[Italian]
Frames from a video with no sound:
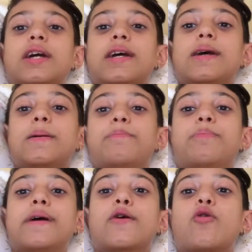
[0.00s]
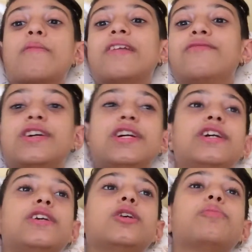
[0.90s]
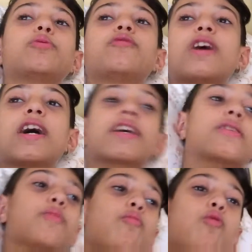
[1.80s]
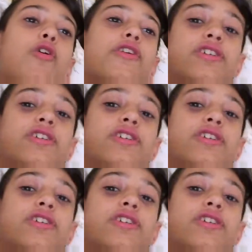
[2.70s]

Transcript: che è come il vino più vecchio, più buono,